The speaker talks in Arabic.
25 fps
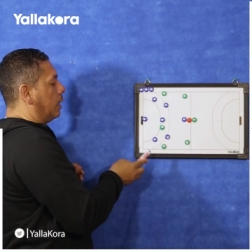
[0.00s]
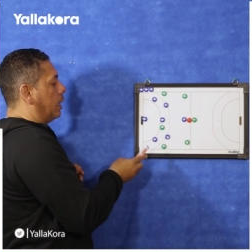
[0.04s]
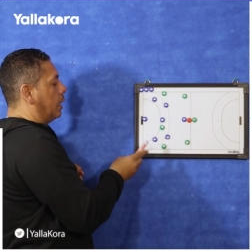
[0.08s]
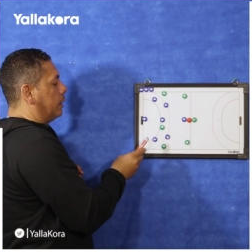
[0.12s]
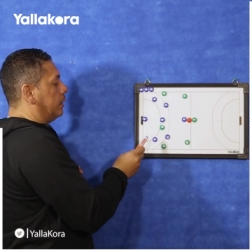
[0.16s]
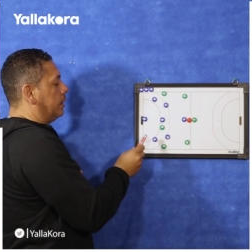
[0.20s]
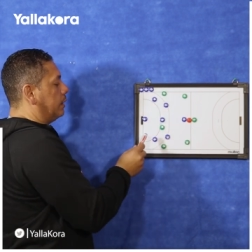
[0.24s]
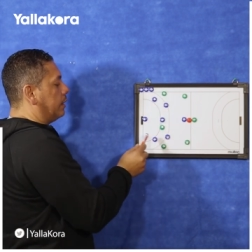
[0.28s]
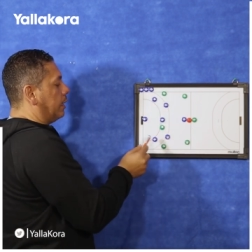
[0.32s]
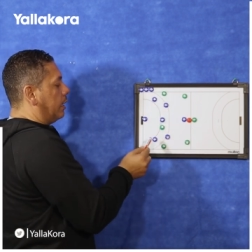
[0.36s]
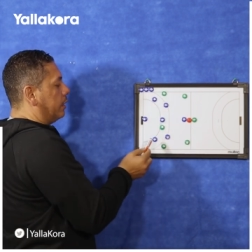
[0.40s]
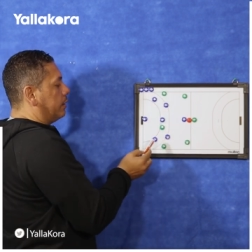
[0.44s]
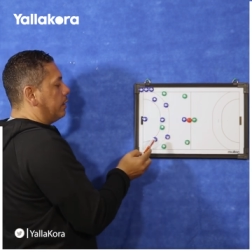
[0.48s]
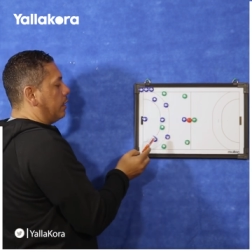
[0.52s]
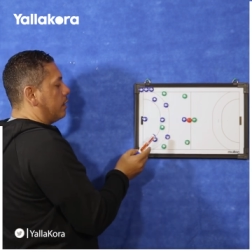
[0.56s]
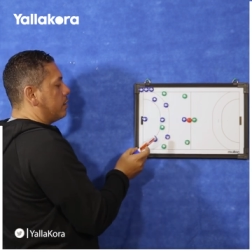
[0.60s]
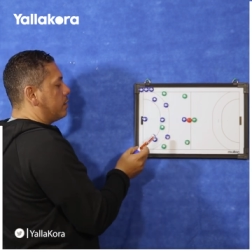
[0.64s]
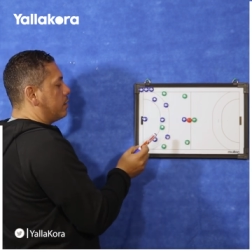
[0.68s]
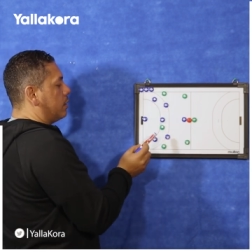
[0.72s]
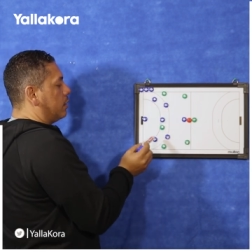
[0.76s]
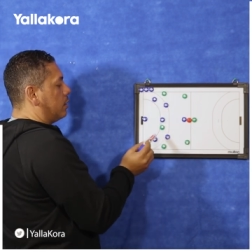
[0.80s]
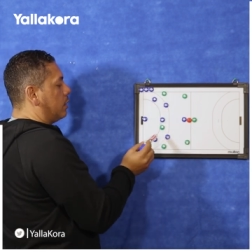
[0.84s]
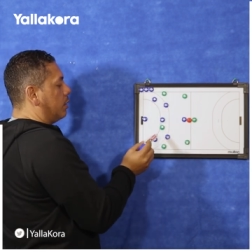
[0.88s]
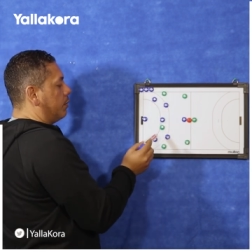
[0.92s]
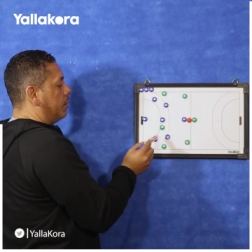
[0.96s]
ادي تلاتة على
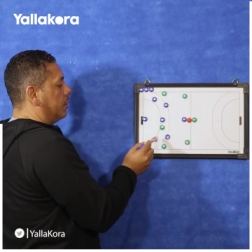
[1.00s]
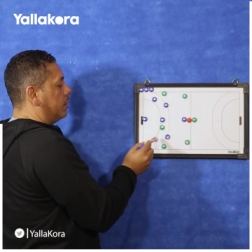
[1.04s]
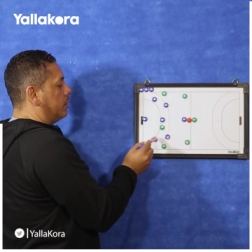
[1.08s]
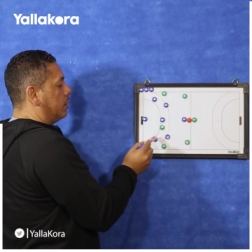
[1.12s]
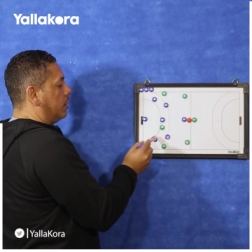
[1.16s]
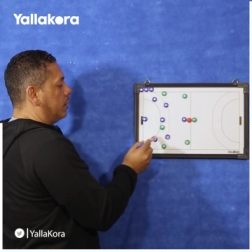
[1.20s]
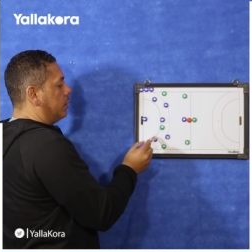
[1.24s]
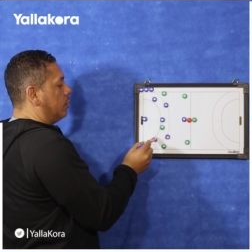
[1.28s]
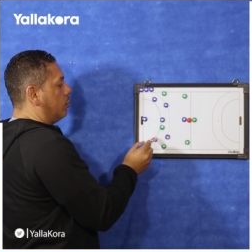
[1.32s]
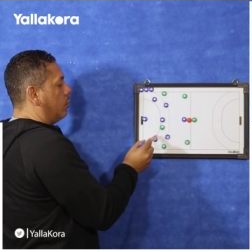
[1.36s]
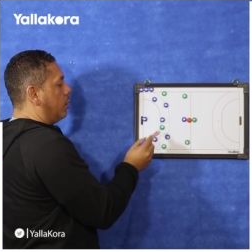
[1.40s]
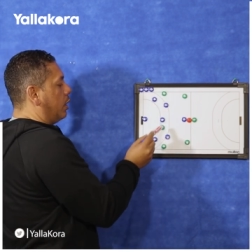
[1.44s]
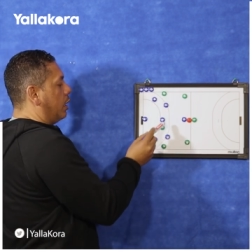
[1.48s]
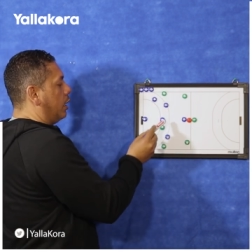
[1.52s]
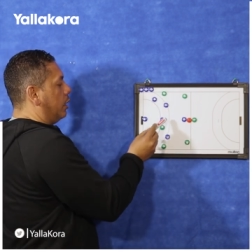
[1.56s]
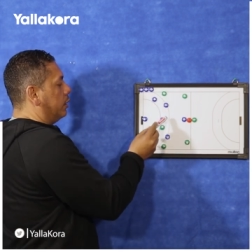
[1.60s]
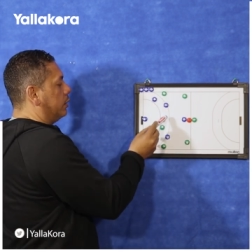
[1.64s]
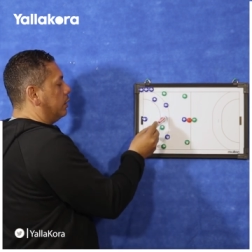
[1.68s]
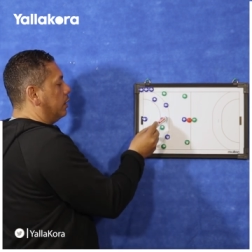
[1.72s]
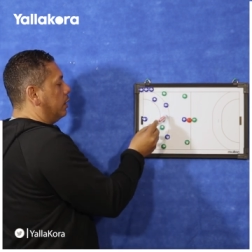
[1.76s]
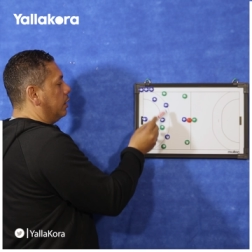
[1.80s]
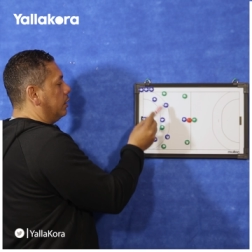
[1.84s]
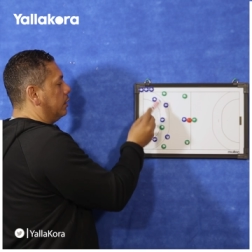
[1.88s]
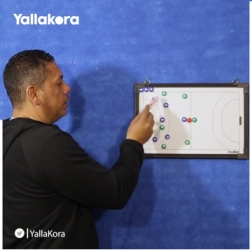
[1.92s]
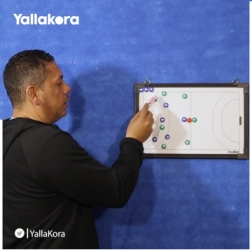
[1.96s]
الستة متر ادي واحد
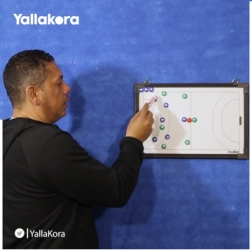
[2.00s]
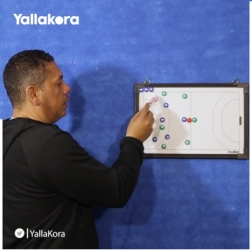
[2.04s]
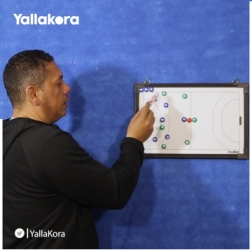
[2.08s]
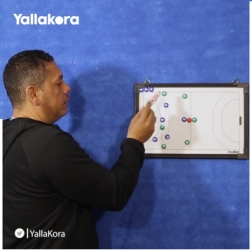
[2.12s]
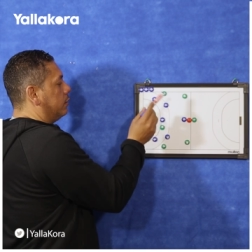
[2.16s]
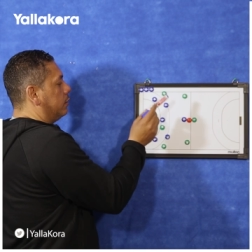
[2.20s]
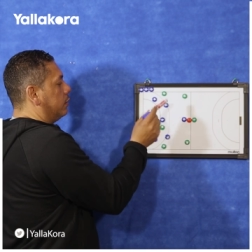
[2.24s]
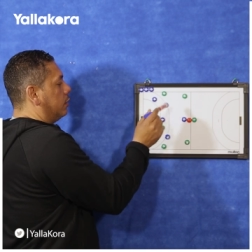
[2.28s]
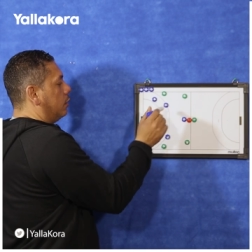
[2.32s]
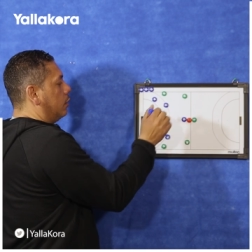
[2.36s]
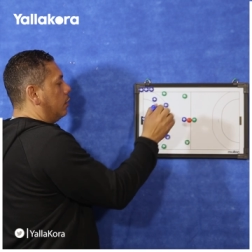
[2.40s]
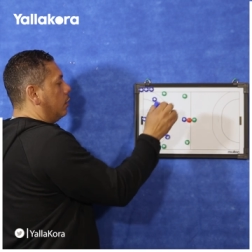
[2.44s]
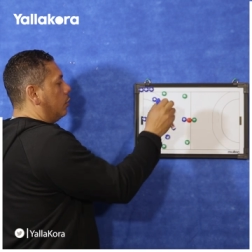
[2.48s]
اتنين تلاتة